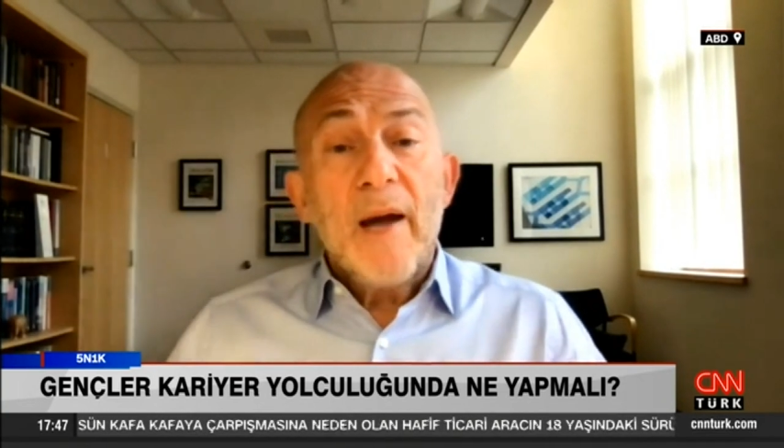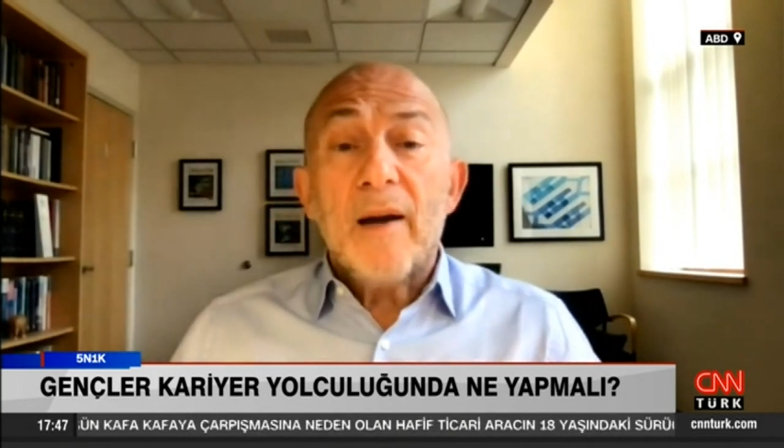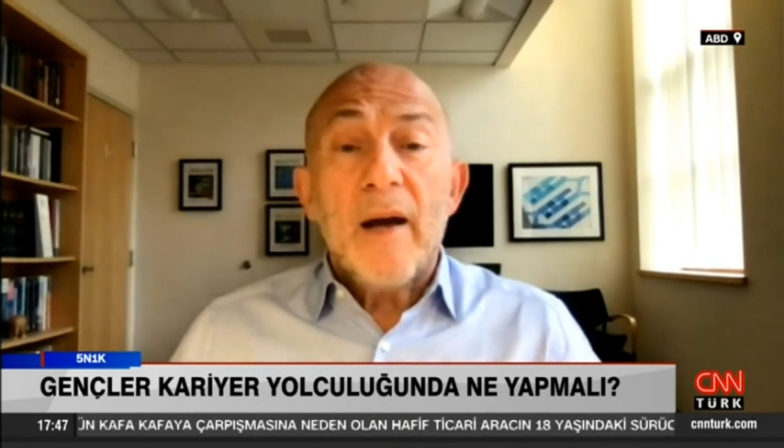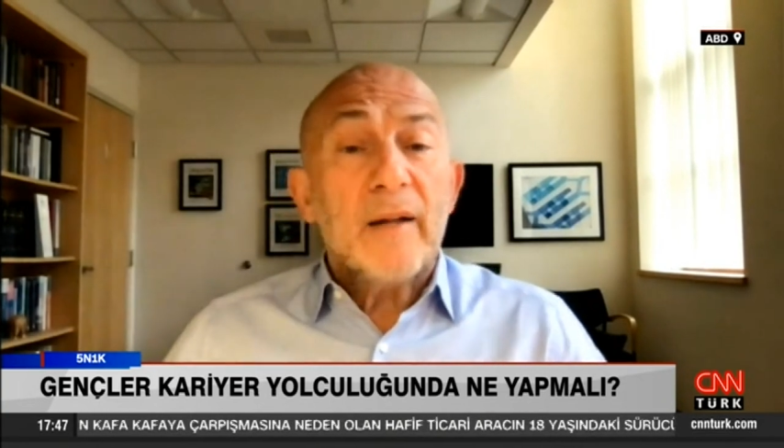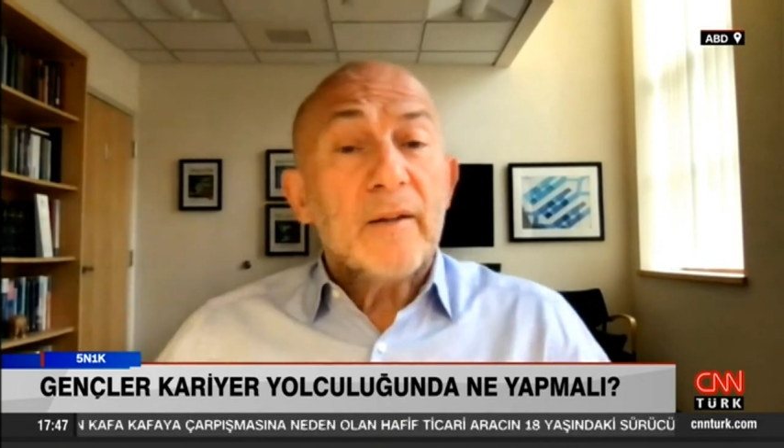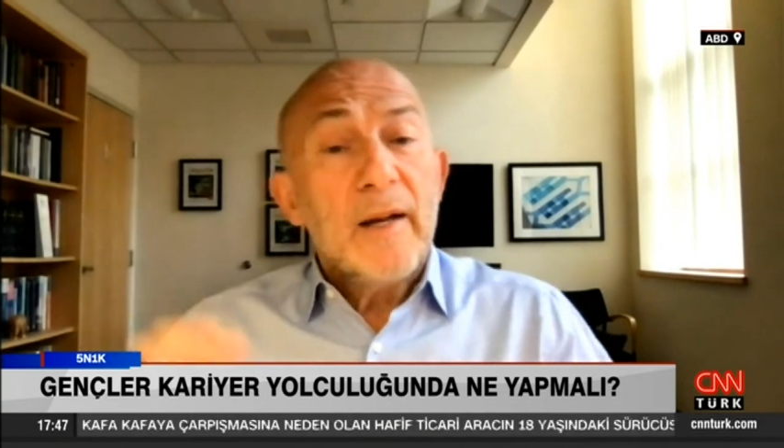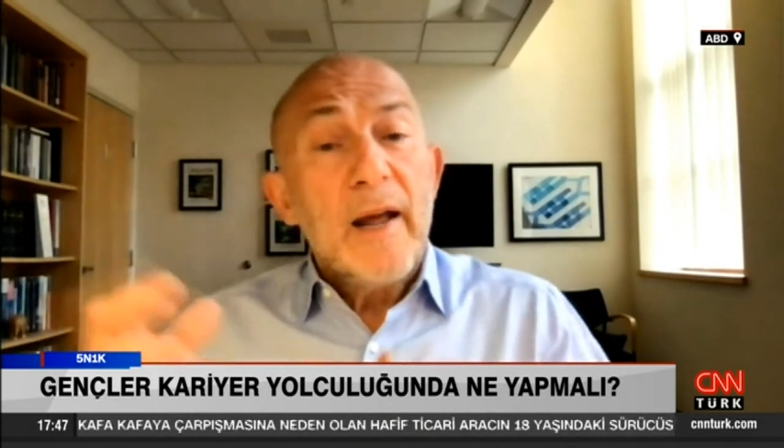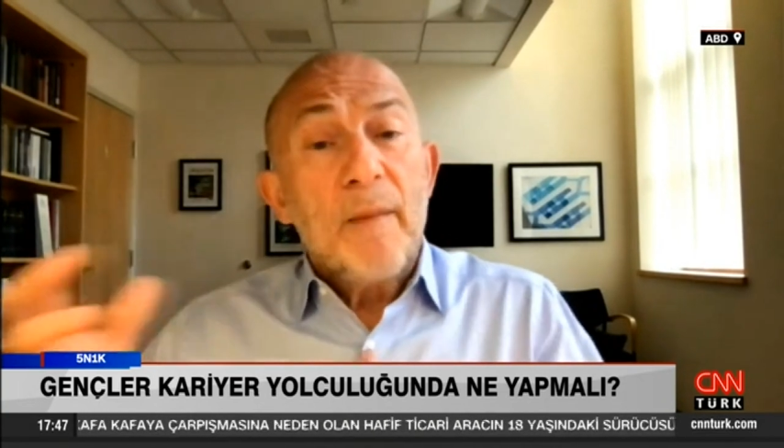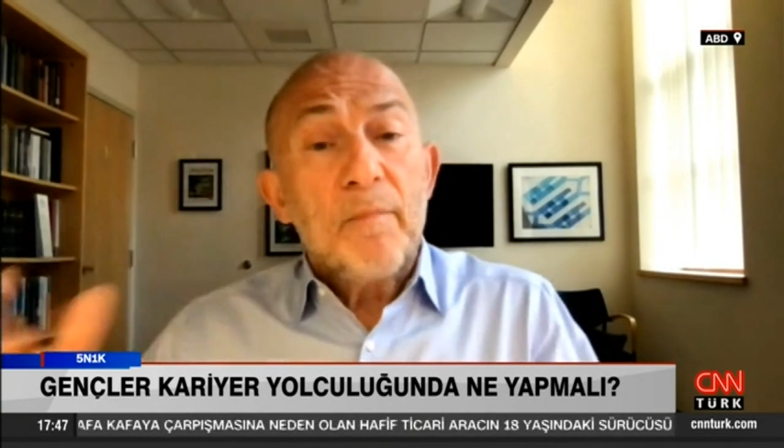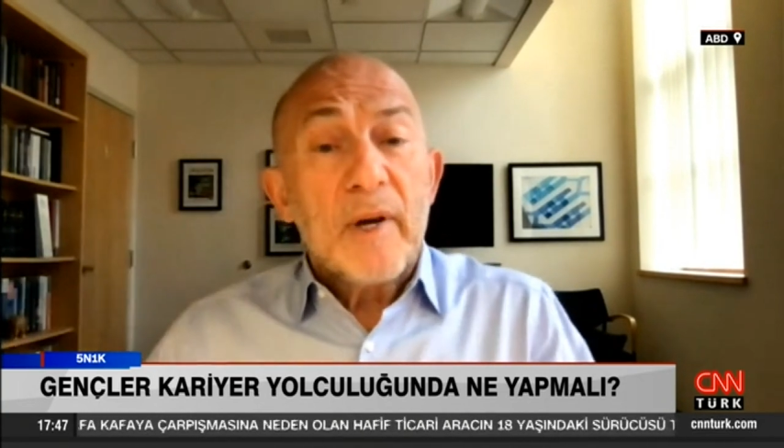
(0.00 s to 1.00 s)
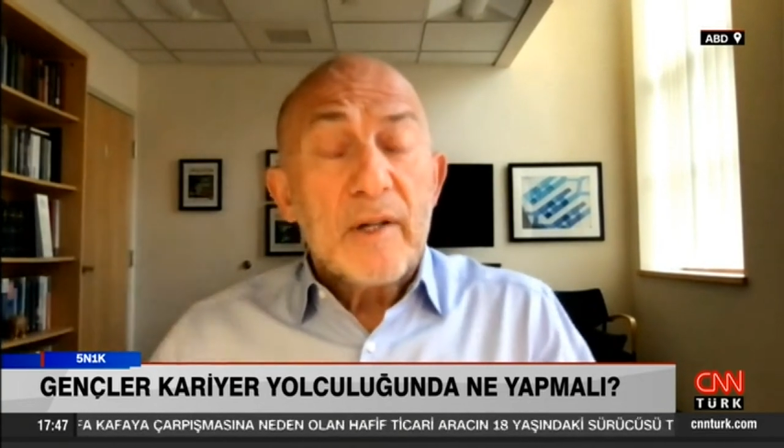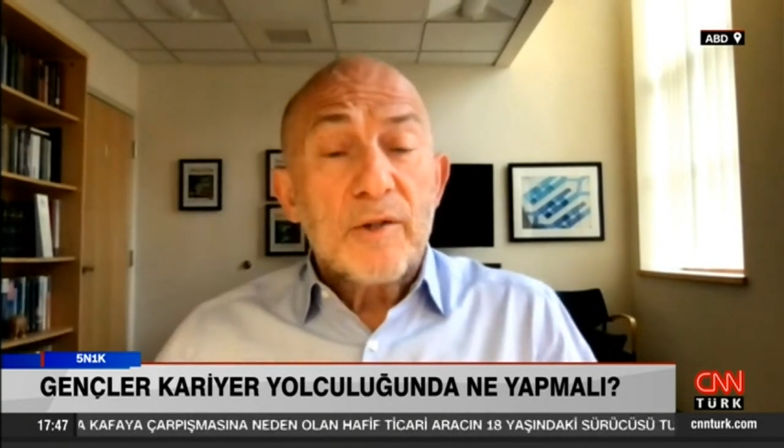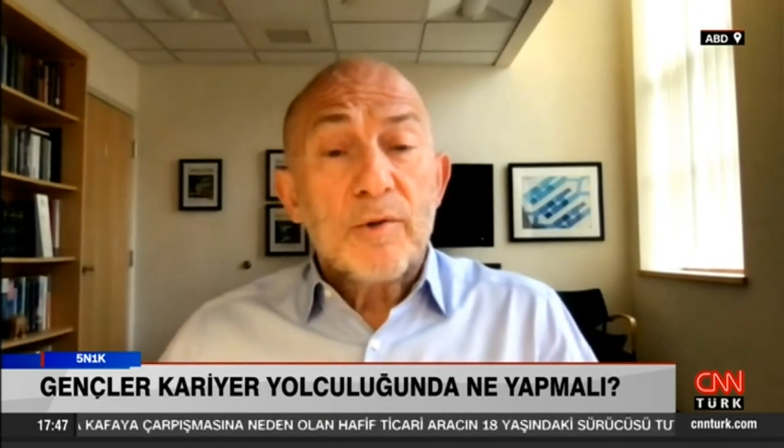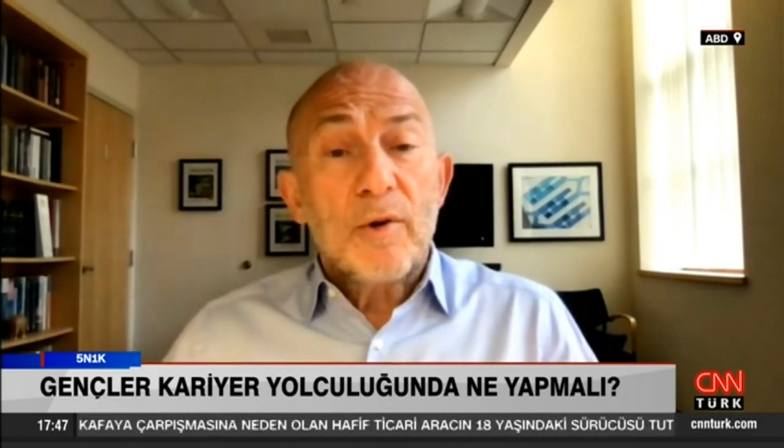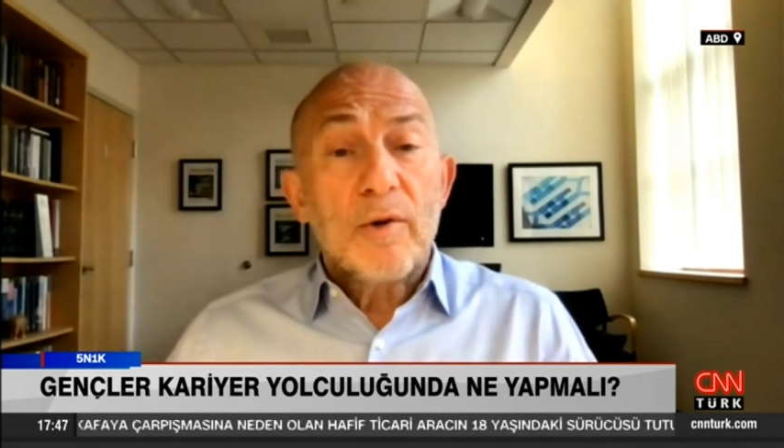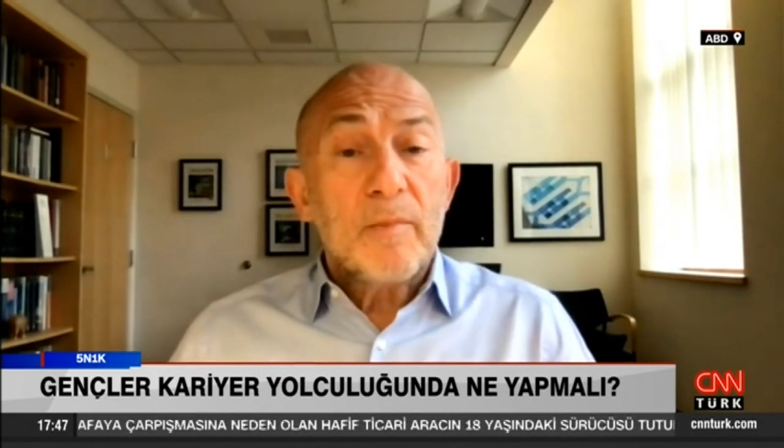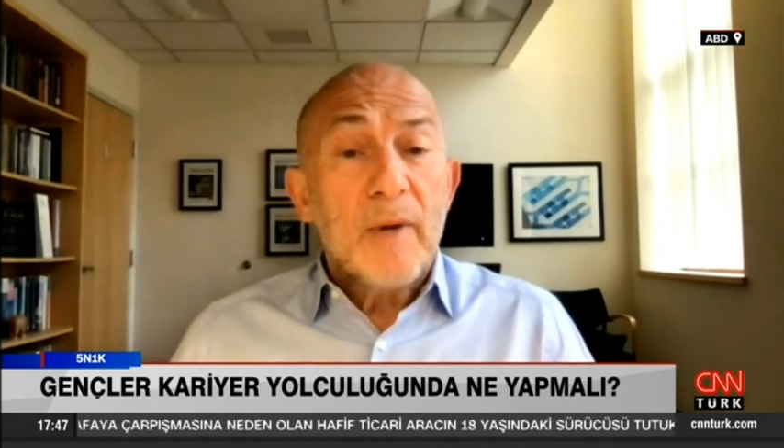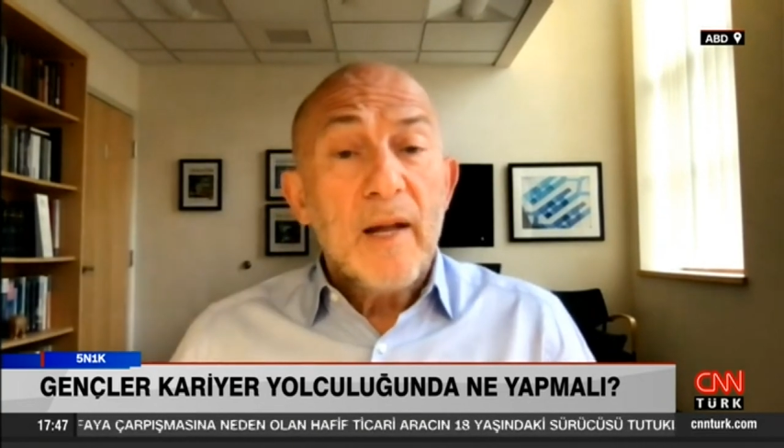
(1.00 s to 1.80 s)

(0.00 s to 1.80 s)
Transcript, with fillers: ben hayatta ne yapmak istiyorum,